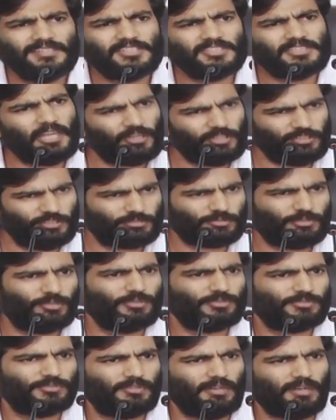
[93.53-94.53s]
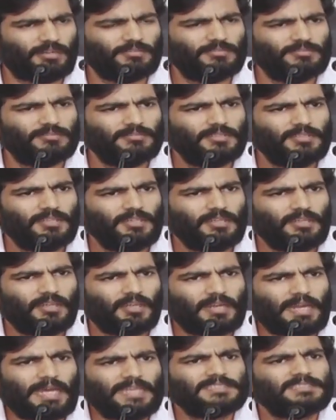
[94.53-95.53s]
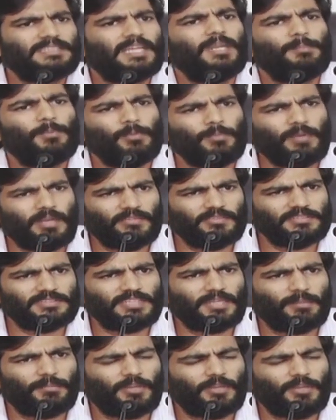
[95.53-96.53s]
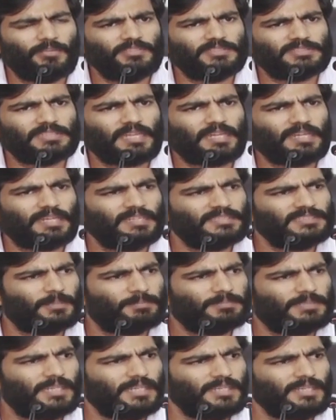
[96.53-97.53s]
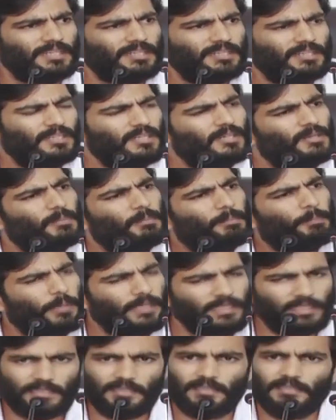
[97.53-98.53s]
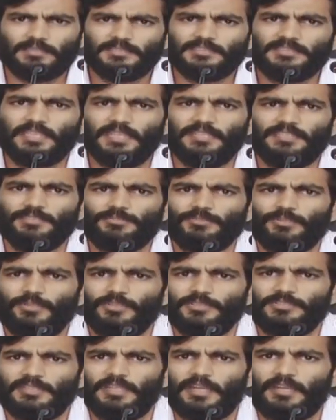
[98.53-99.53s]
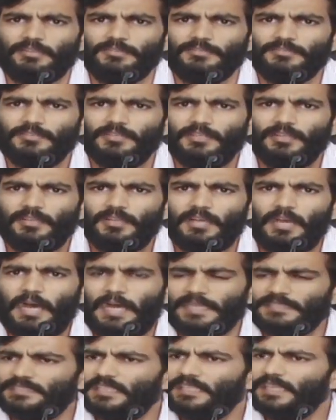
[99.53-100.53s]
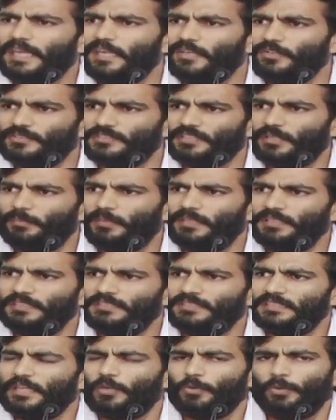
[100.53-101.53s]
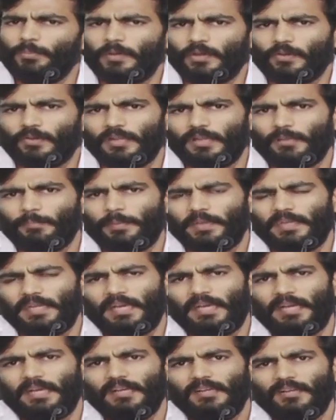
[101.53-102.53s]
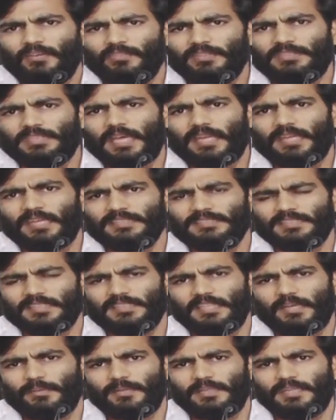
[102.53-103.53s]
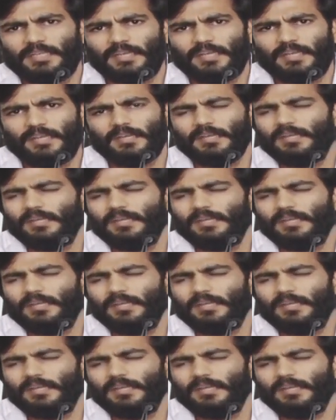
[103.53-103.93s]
స్టేలు తీసుకొని వస్తున్నాడు రాజధాని భూముల విషయంలో విచారణ అని చెప్తే పోయి స్టే తీసుకొని వచ్చినాడు అచ్చెన్నైకు సంబంధించిన కుంభకోణం పైన విచారణ చేద్దామంటే